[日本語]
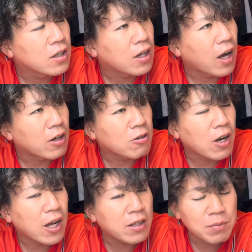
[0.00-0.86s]
あの、
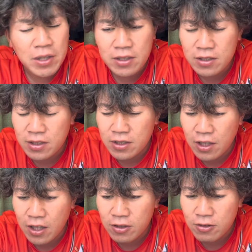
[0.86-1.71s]
ライベ、
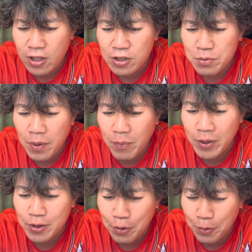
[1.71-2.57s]
あの、ああいう場
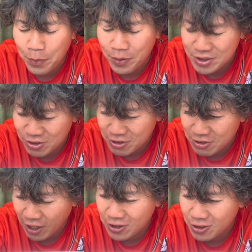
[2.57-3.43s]
面のポジショニング
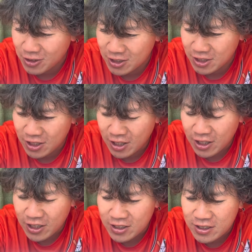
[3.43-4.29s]
なんて言うんです。
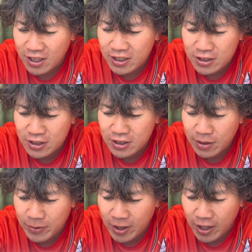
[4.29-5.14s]
全身で
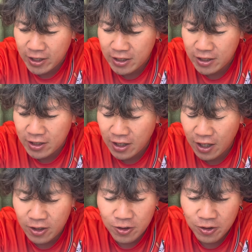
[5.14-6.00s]
もない、あ
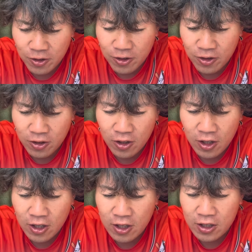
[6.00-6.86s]

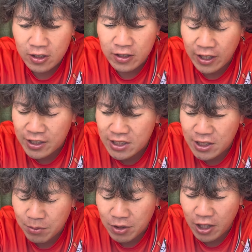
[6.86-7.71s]
のー、定位置
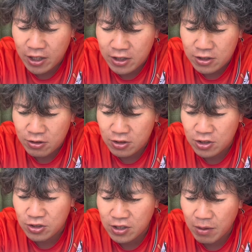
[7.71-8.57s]
でもない、その
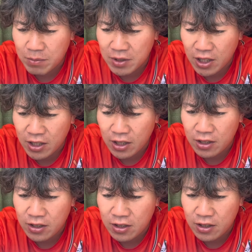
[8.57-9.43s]
中間みたいな、
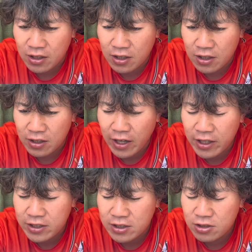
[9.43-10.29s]

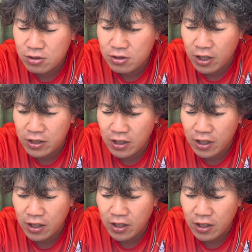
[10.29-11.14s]
ライン上ぐらい
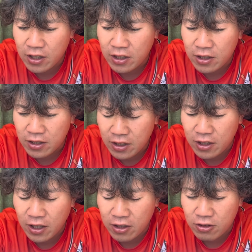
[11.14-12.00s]
で、
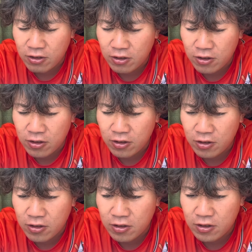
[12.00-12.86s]
ね、あ
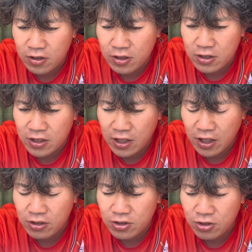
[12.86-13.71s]
のー、
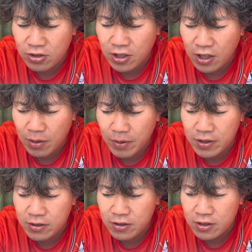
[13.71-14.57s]
セカンドショートが構える、